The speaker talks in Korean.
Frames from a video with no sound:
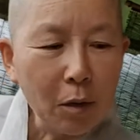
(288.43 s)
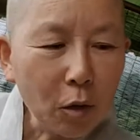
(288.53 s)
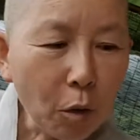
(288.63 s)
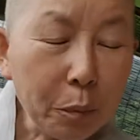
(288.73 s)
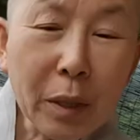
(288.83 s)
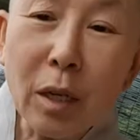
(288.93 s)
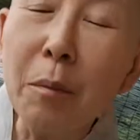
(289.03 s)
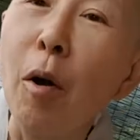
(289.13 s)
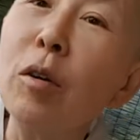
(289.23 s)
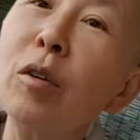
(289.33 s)
커피를
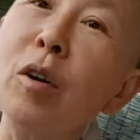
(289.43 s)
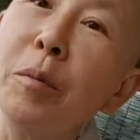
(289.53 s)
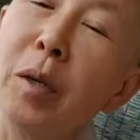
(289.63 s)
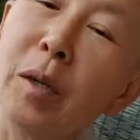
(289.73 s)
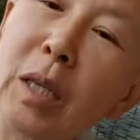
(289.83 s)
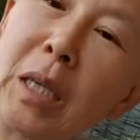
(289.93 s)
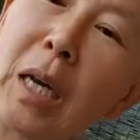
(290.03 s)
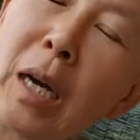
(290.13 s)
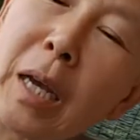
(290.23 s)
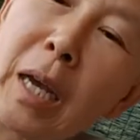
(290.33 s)
먹을 거면
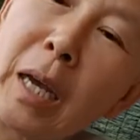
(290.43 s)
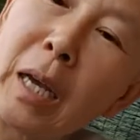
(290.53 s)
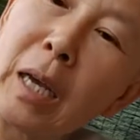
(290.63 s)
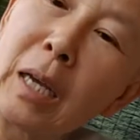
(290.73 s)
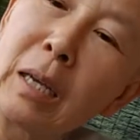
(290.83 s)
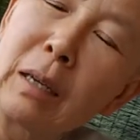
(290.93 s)
기왕에